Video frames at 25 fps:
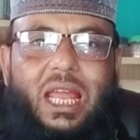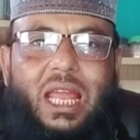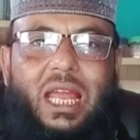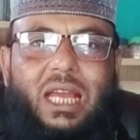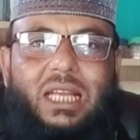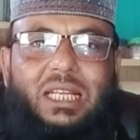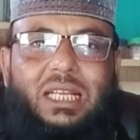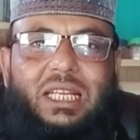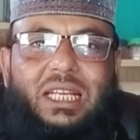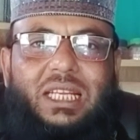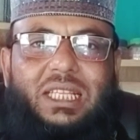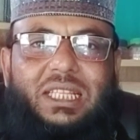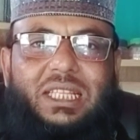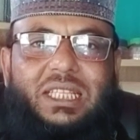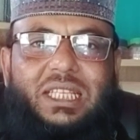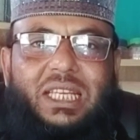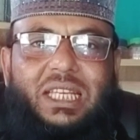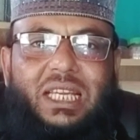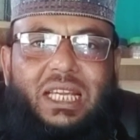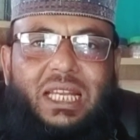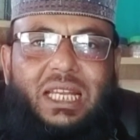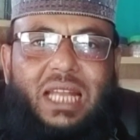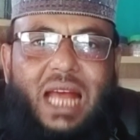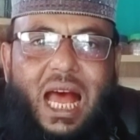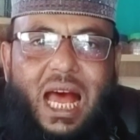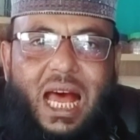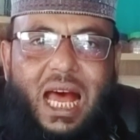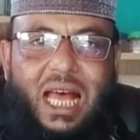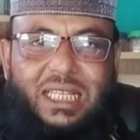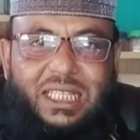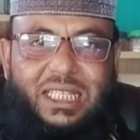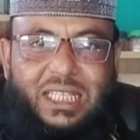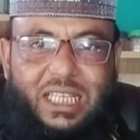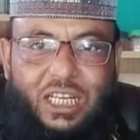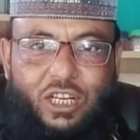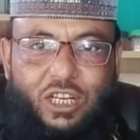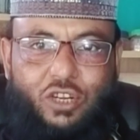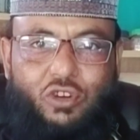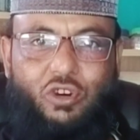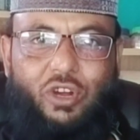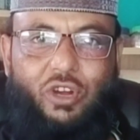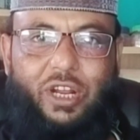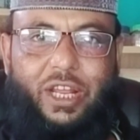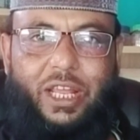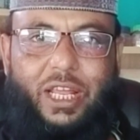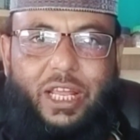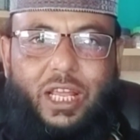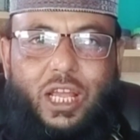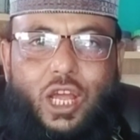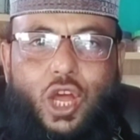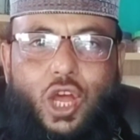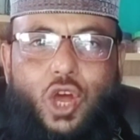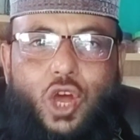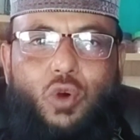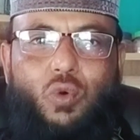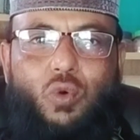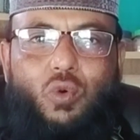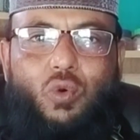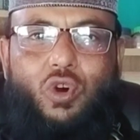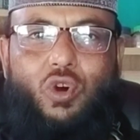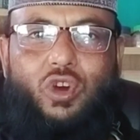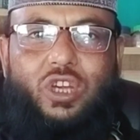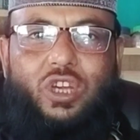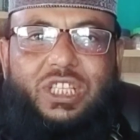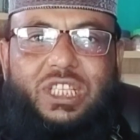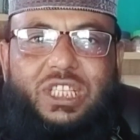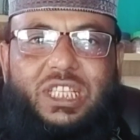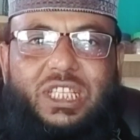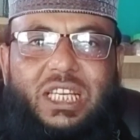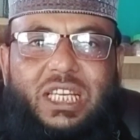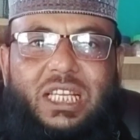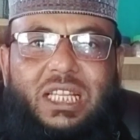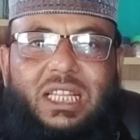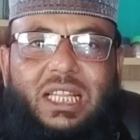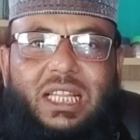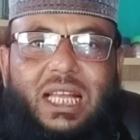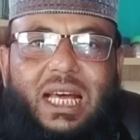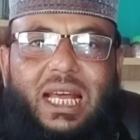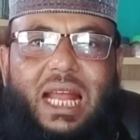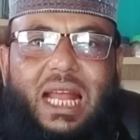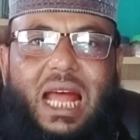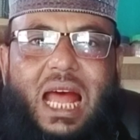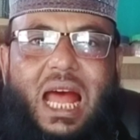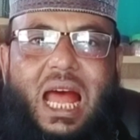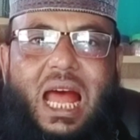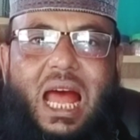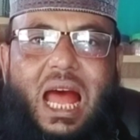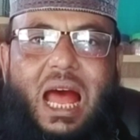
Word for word: একটি জিন হাসিল করে ওই জিন দ্বারা